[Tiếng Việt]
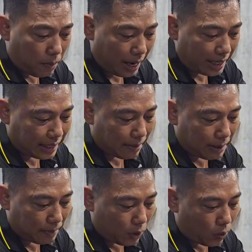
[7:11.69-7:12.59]

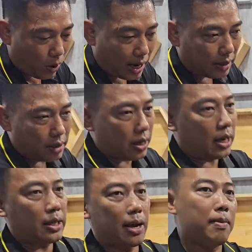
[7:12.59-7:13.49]
750W tức là
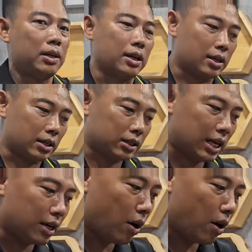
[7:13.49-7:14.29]
anh chị mình cần cái